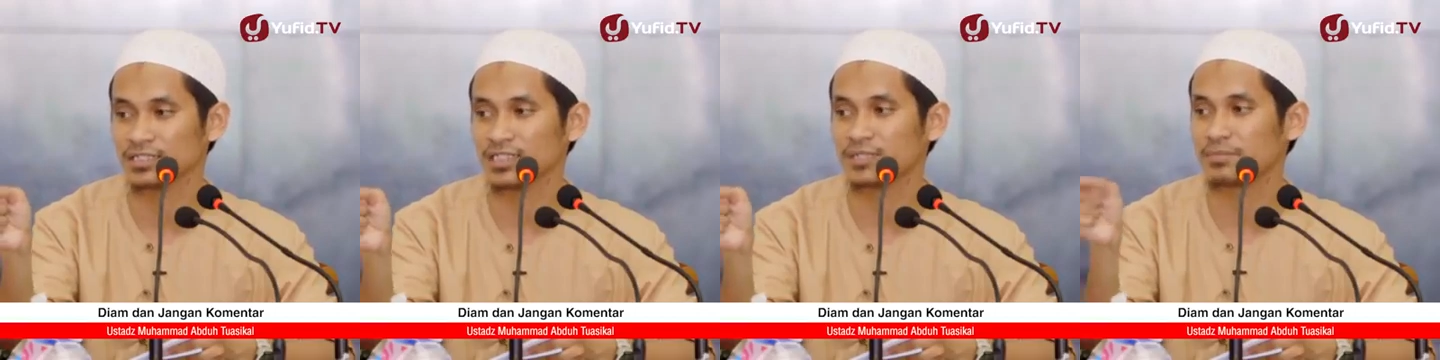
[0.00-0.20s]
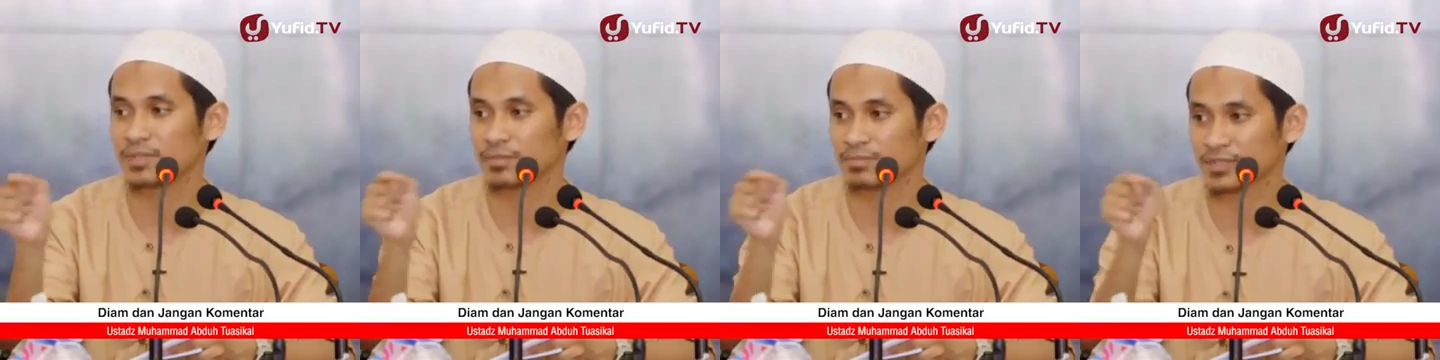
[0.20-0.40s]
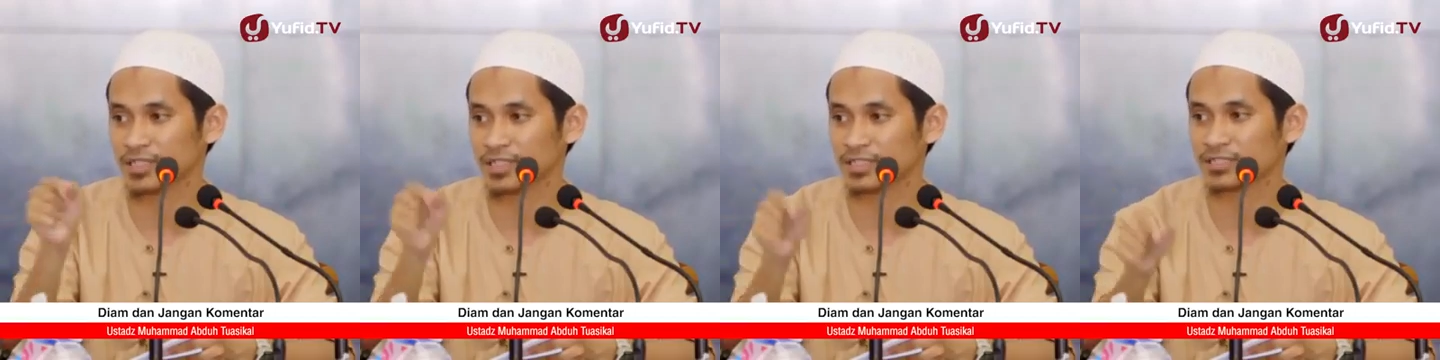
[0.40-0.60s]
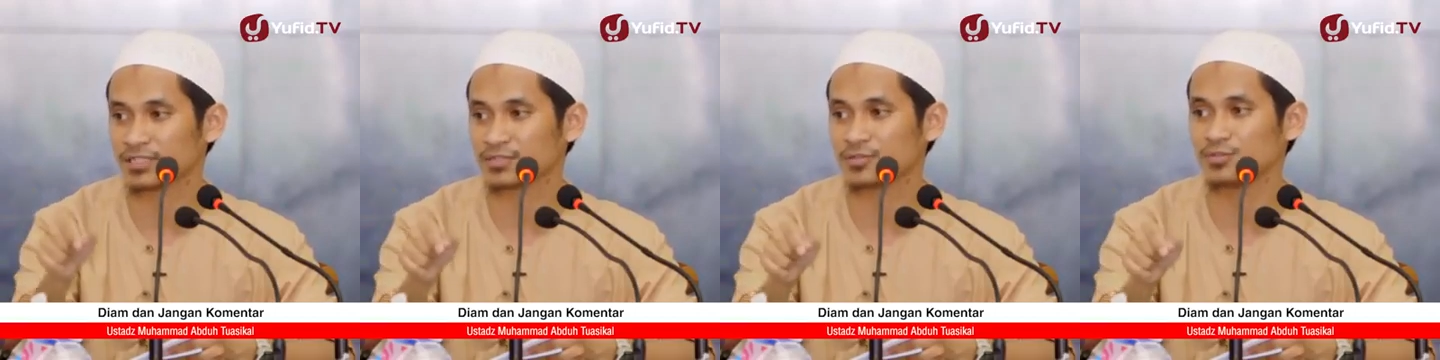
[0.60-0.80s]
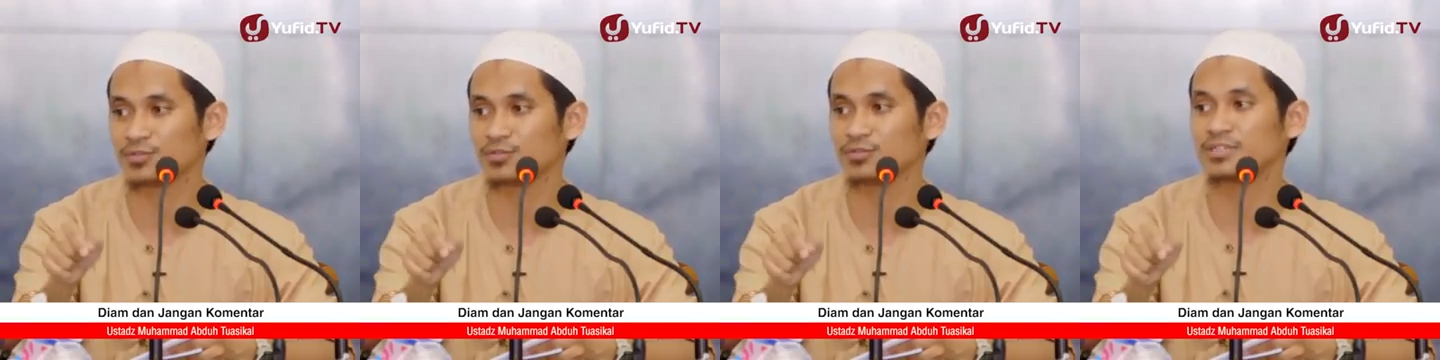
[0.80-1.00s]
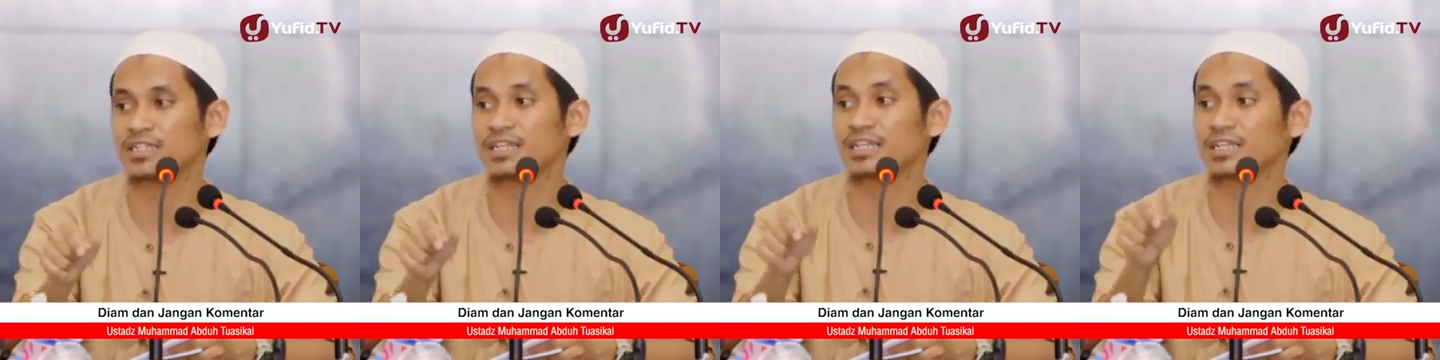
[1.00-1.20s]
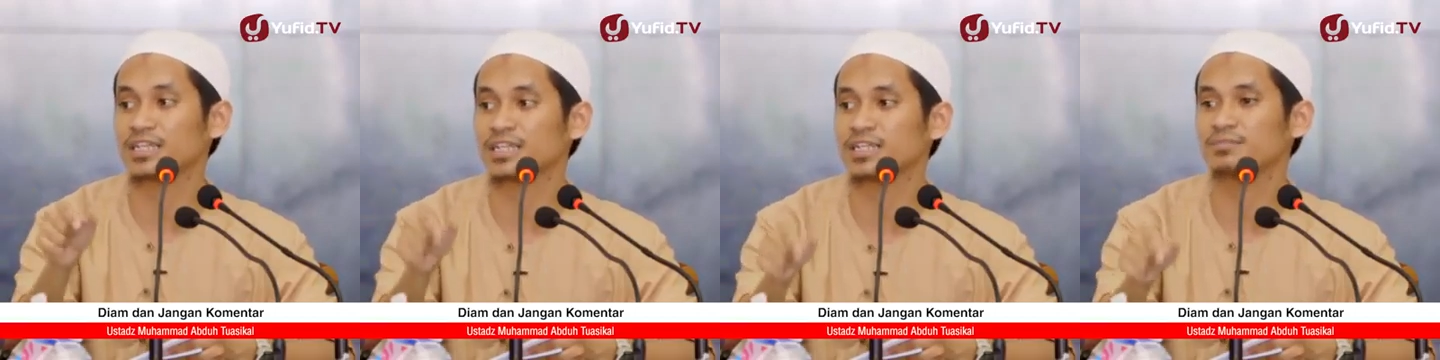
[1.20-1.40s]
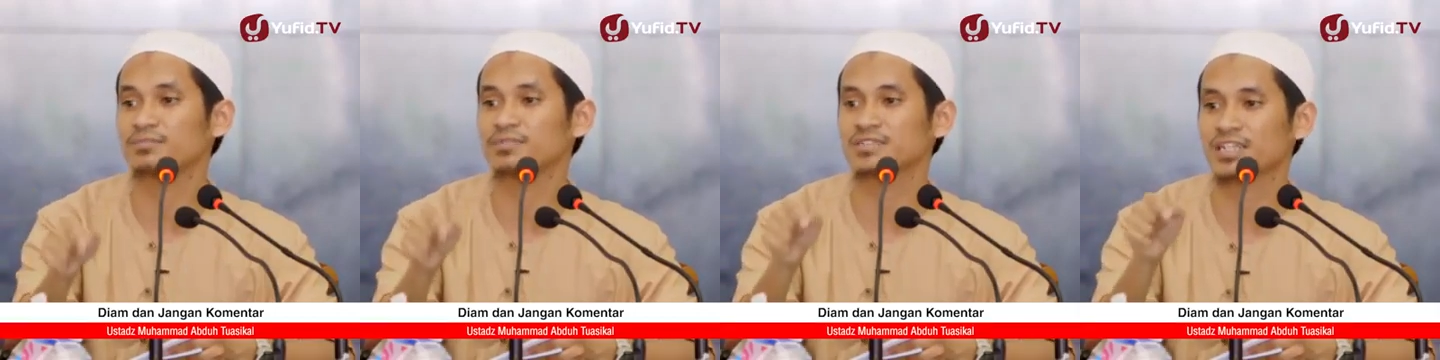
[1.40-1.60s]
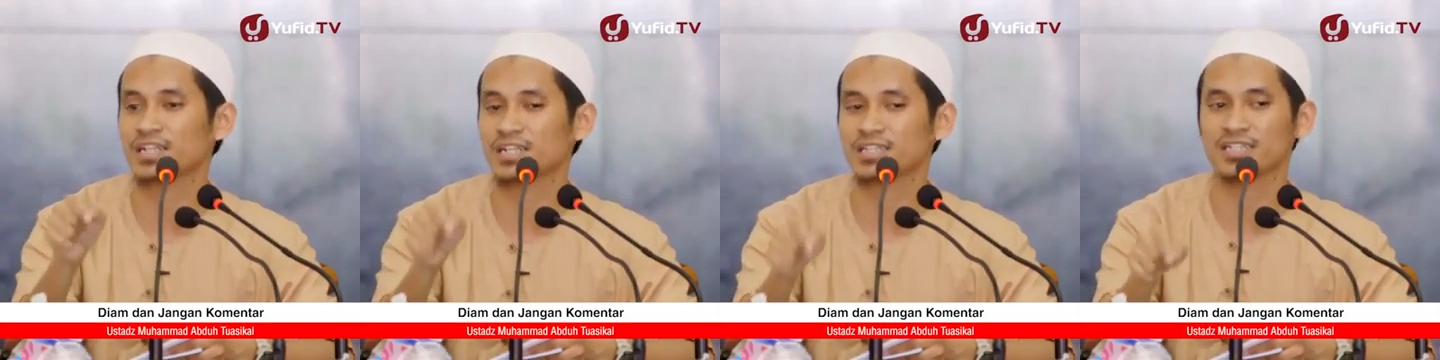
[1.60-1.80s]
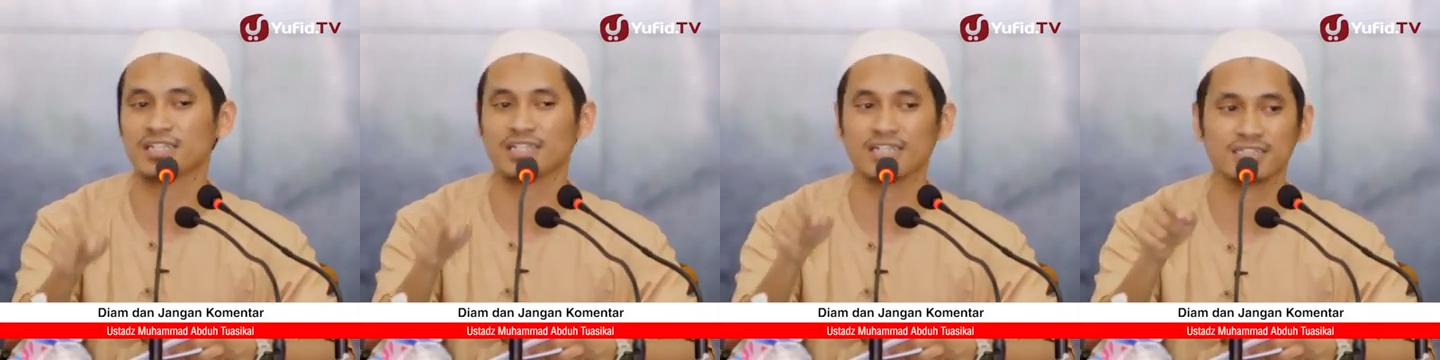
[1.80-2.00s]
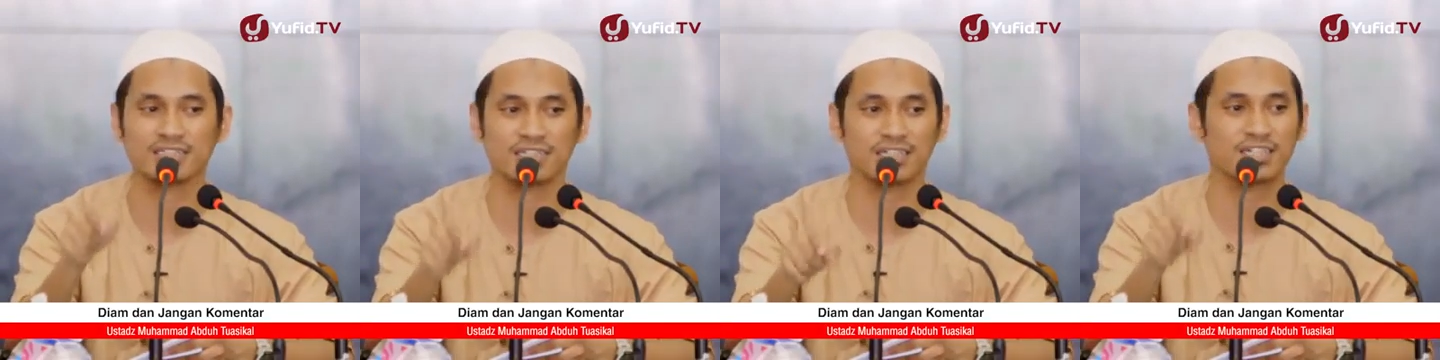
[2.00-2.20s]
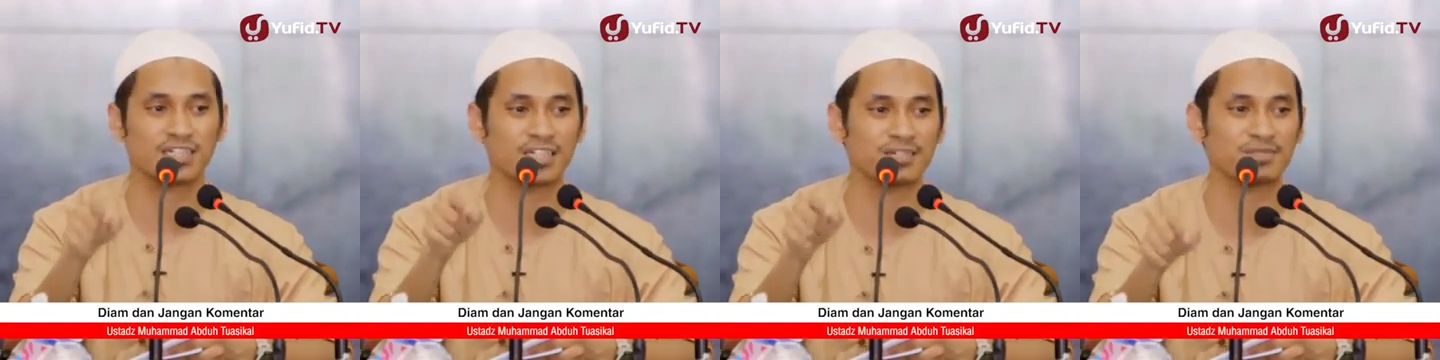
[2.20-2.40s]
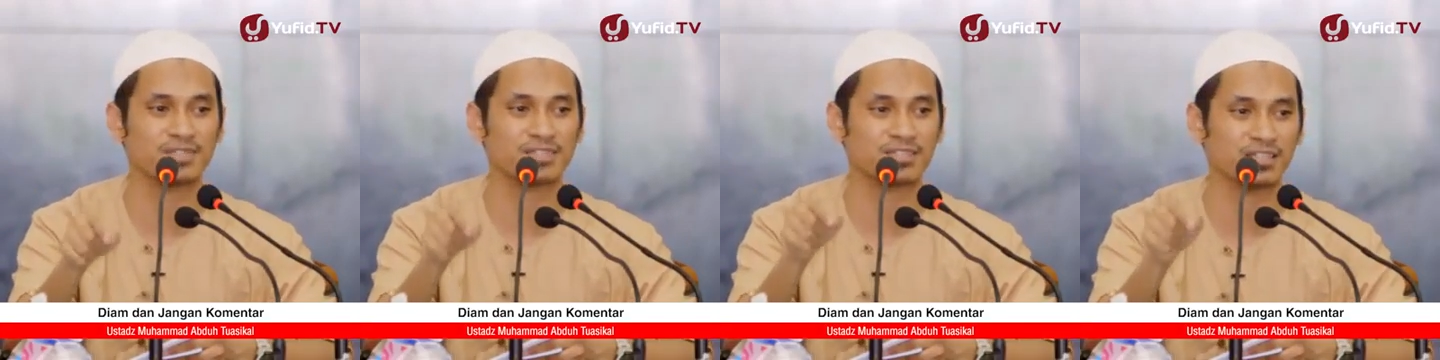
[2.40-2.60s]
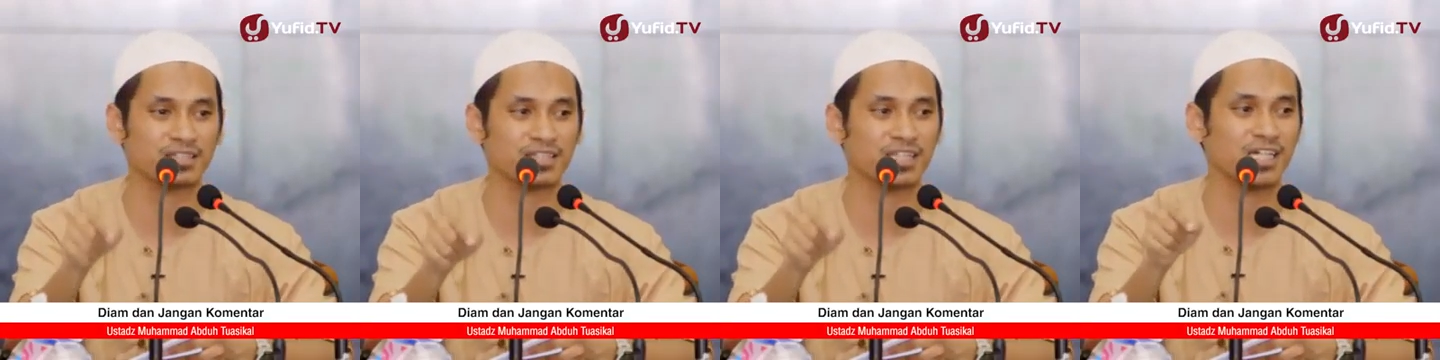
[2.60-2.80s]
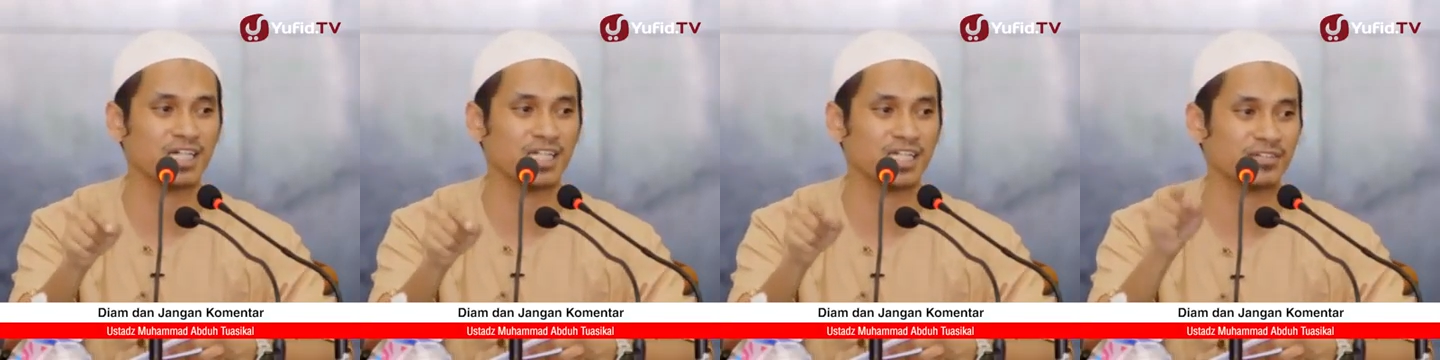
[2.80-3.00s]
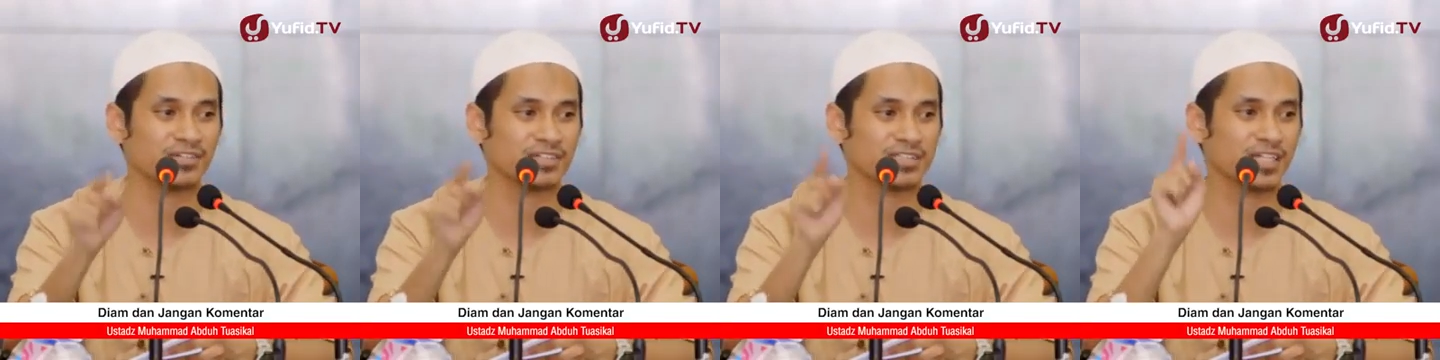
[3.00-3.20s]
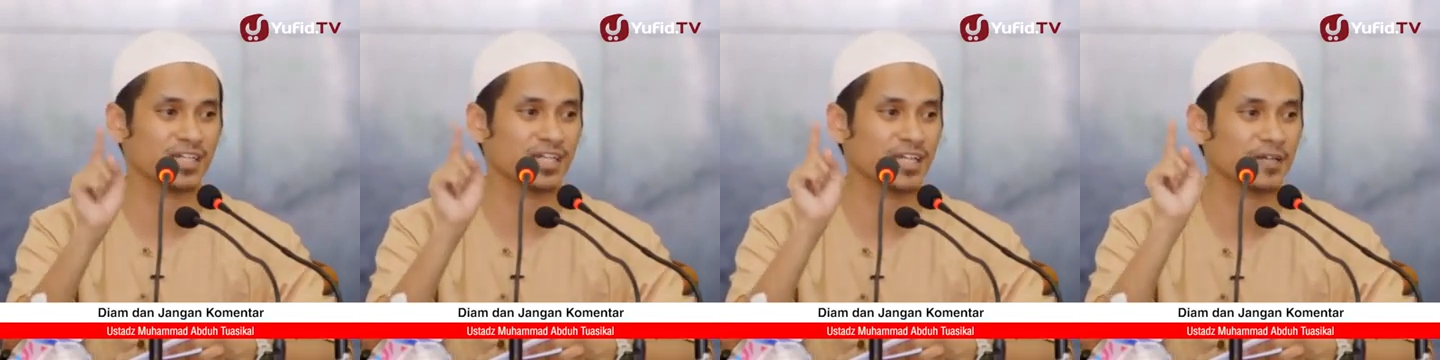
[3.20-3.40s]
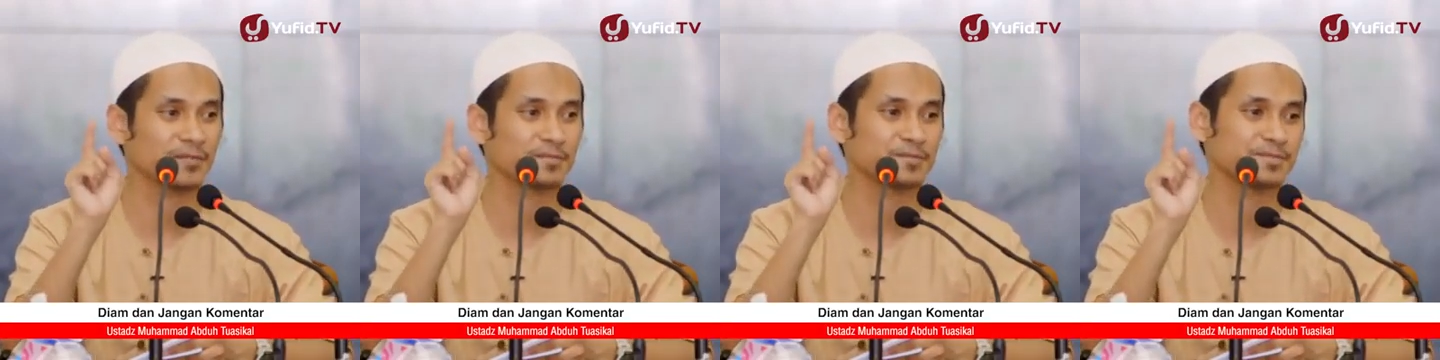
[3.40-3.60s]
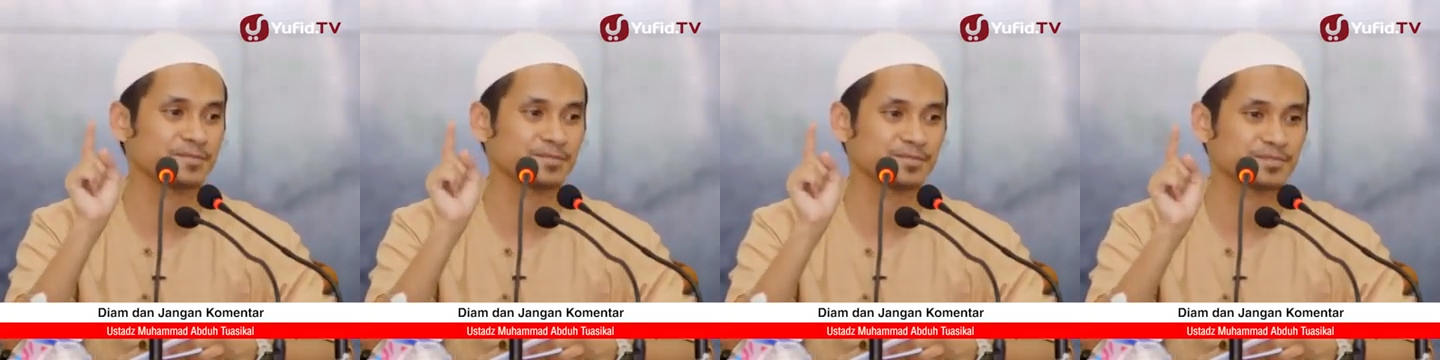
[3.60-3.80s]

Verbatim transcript: yang berpegang teguh, yang ingin menjalankan ajaran Nabi Shallallahu Alaihi Wasallam.